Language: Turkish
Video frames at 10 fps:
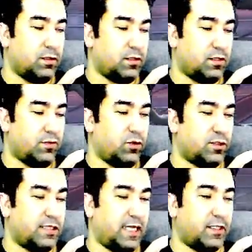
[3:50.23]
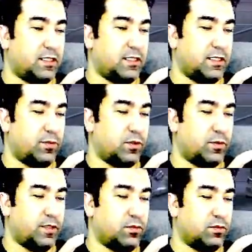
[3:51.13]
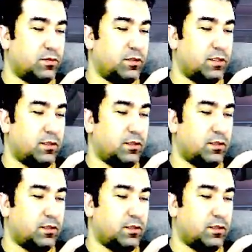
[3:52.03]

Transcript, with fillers: Sırf göstermek için yapıyorum yani şunu size.